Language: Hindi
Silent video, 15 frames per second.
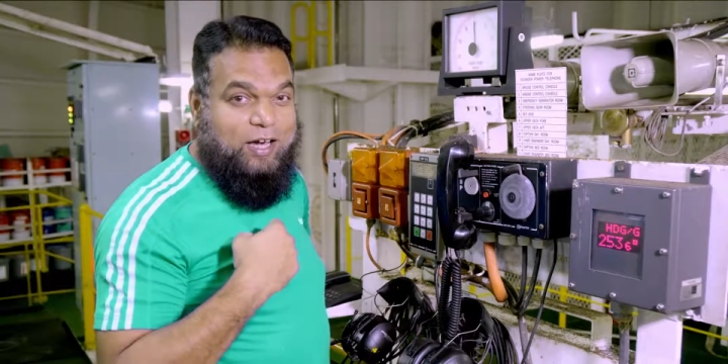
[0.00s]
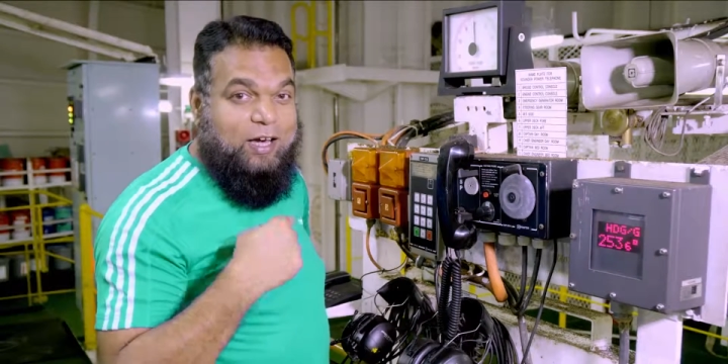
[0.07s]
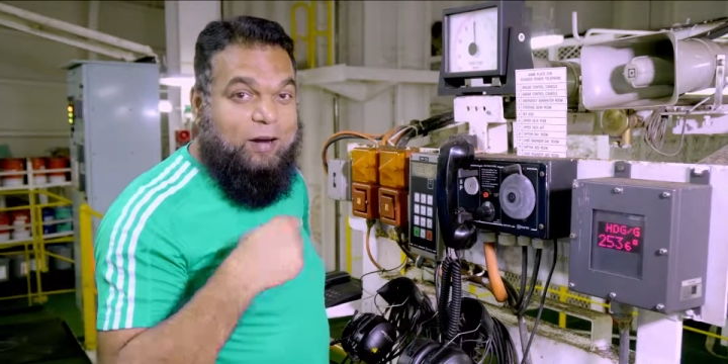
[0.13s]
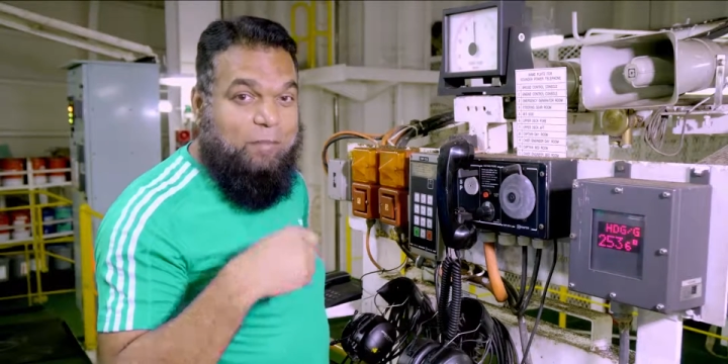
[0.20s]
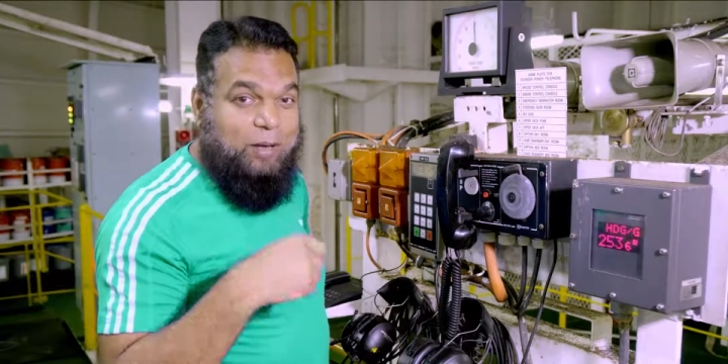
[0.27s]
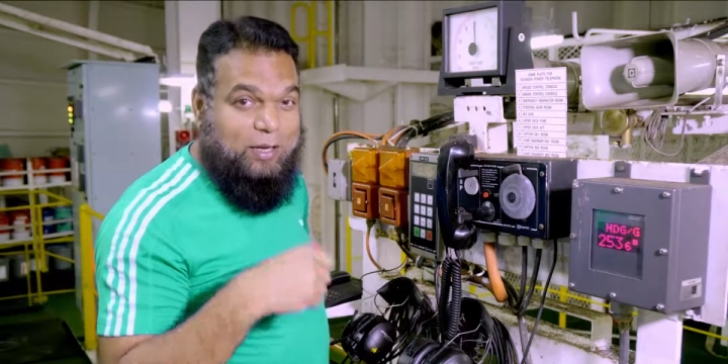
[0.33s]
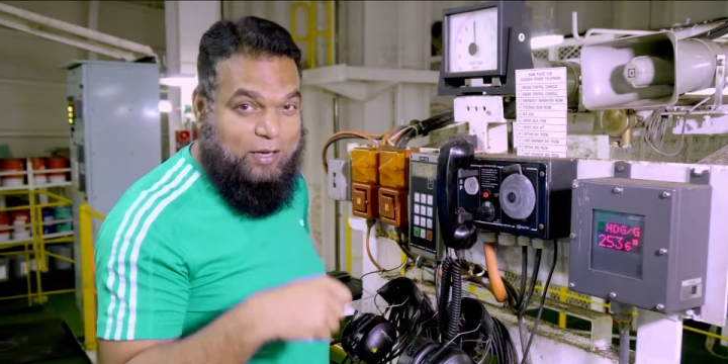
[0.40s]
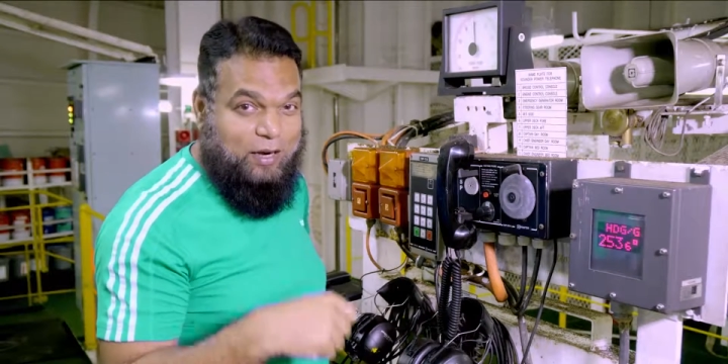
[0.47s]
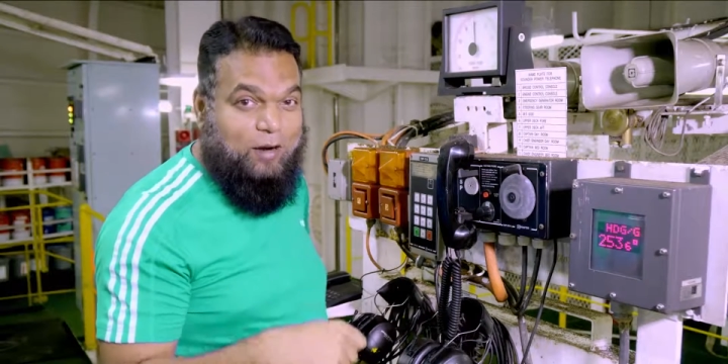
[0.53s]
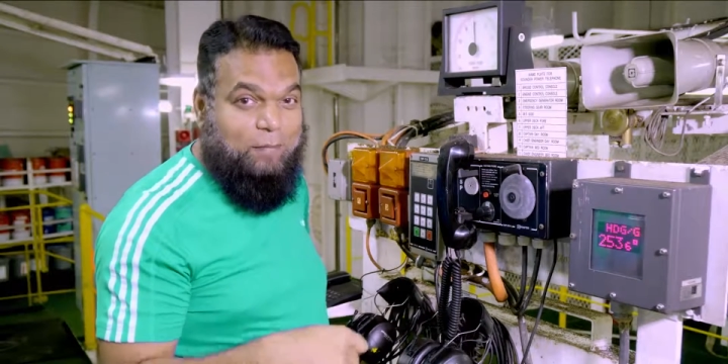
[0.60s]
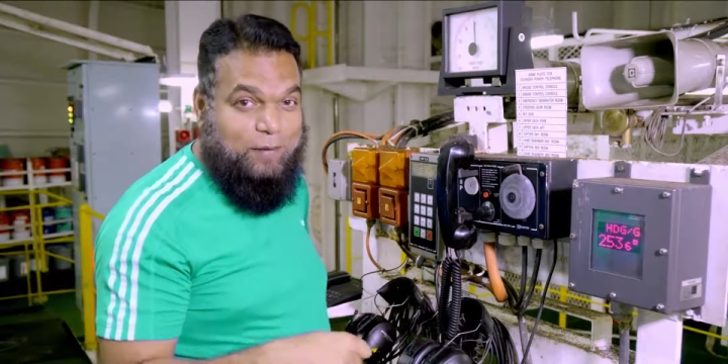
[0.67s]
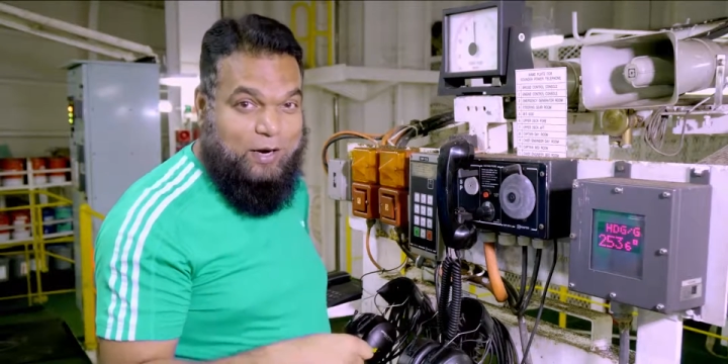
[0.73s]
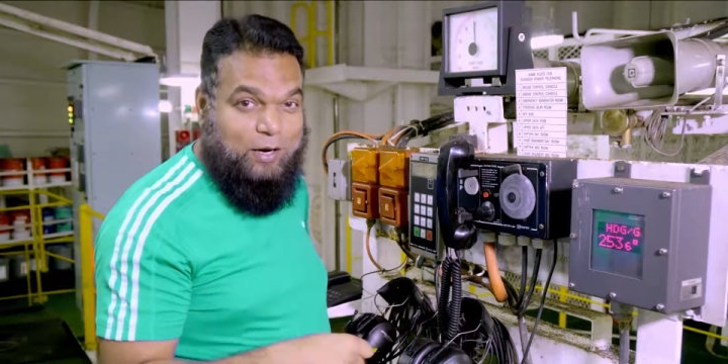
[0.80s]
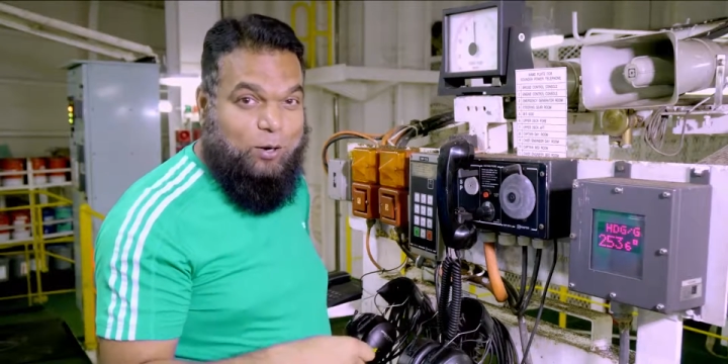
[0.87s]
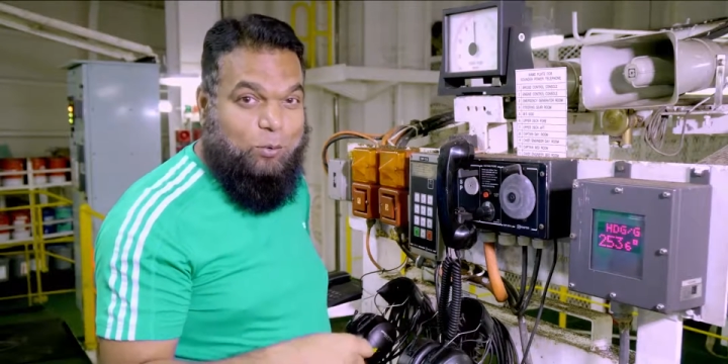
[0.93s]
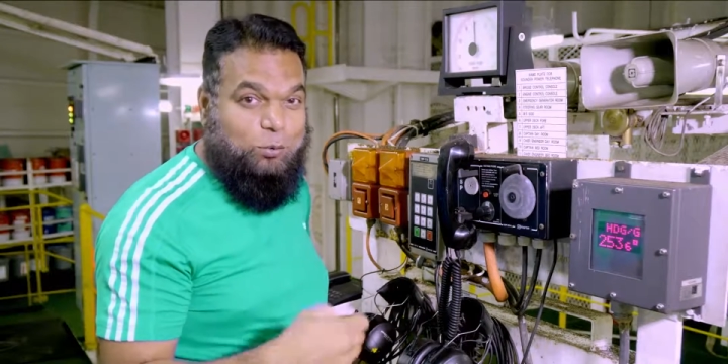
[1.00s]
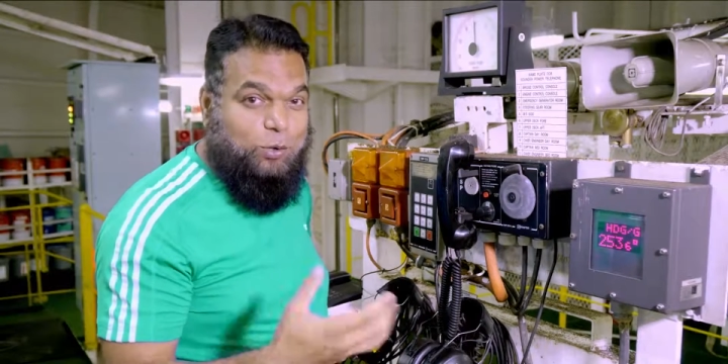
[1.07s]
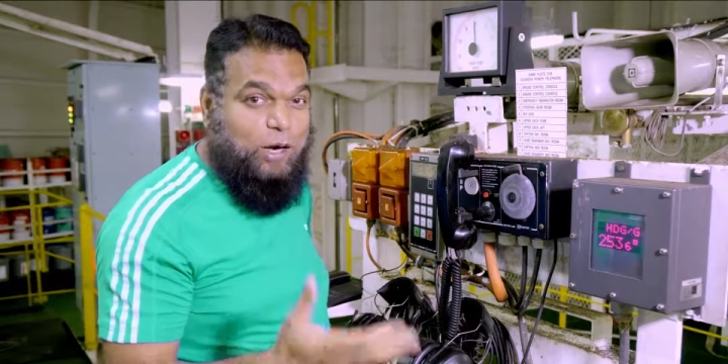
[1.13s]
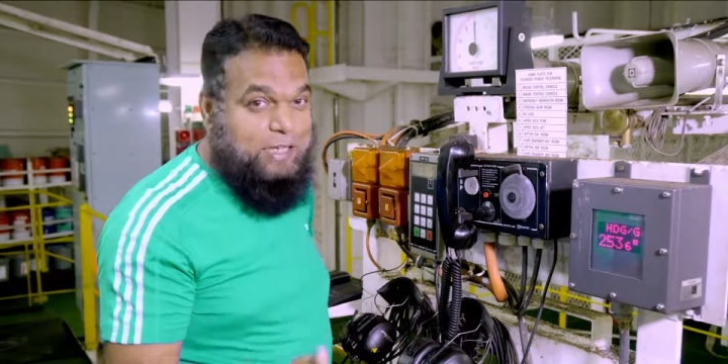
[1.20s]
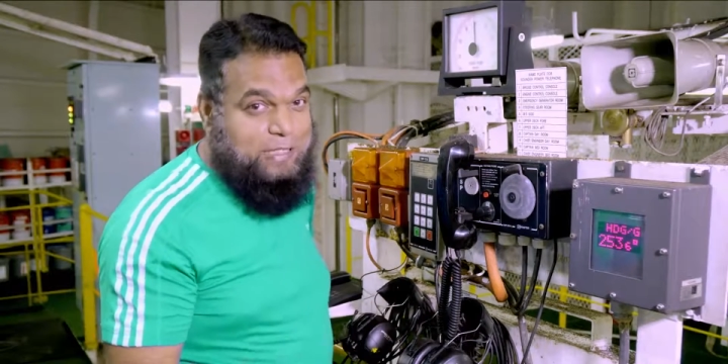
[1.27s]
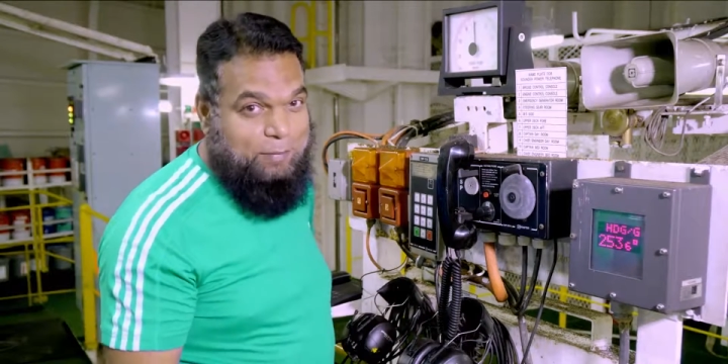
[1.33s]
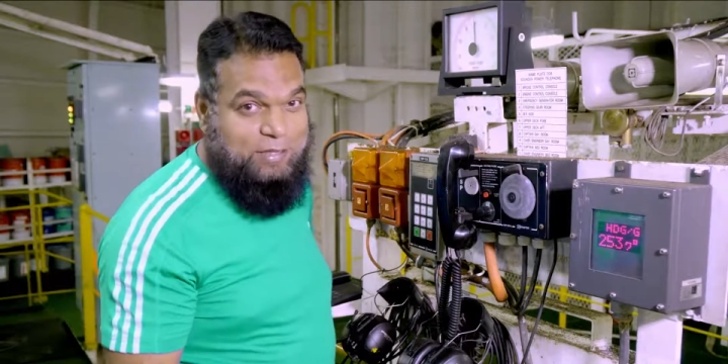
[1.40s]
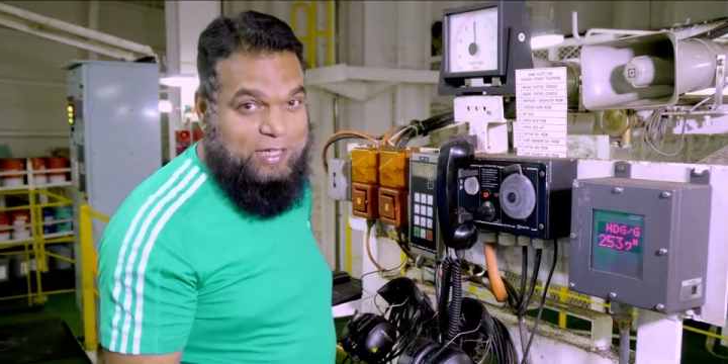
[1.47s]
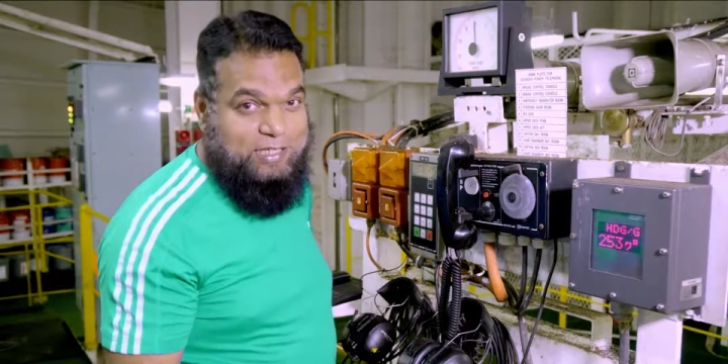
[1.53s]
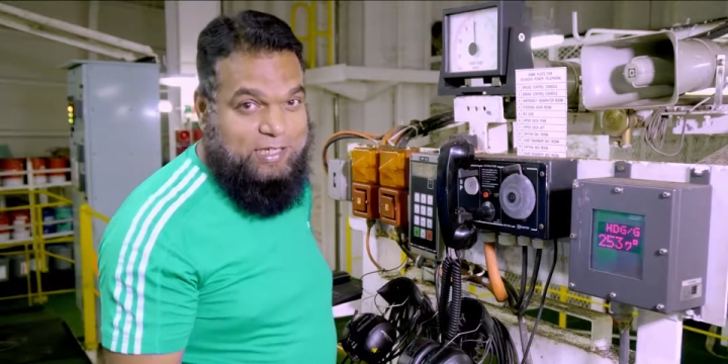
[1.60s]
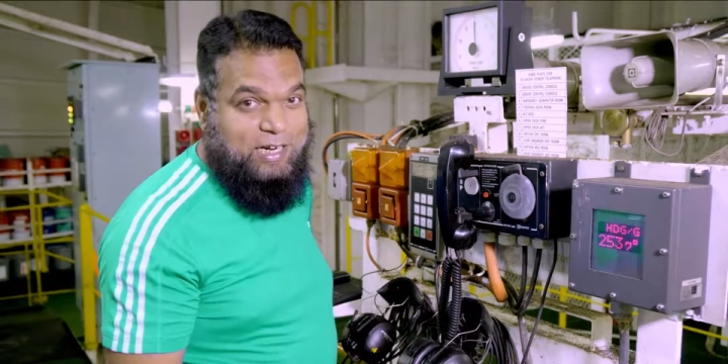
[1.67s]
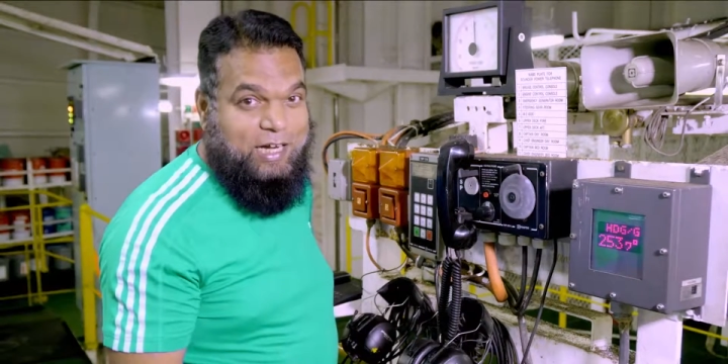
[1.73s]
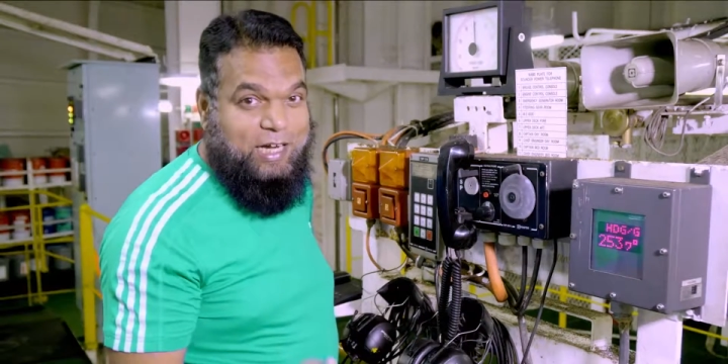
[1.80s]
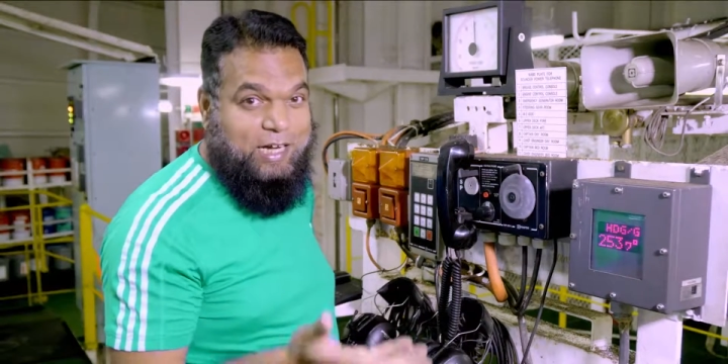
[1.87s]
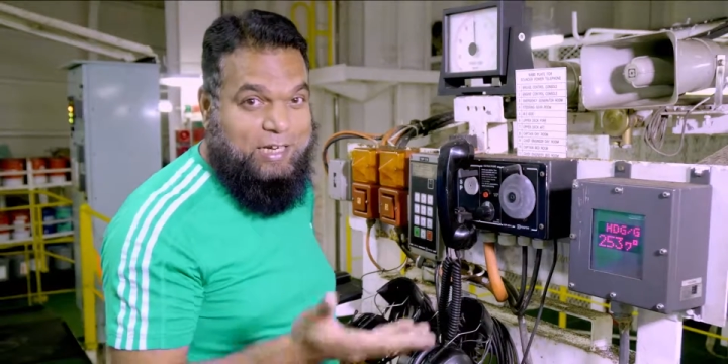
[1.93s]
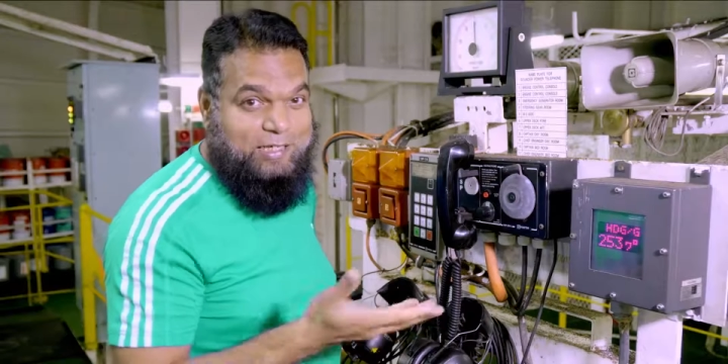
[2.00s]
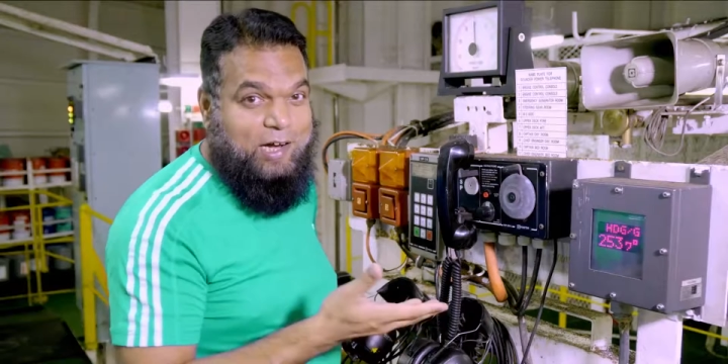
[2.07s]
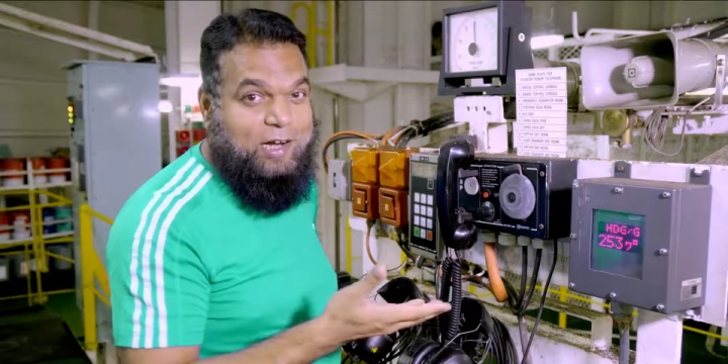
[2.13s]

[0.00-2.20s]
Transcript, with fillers: अगर मैं यहाँ पे खड़ा हूँ तो मुझे कैसे पता चलेगा कि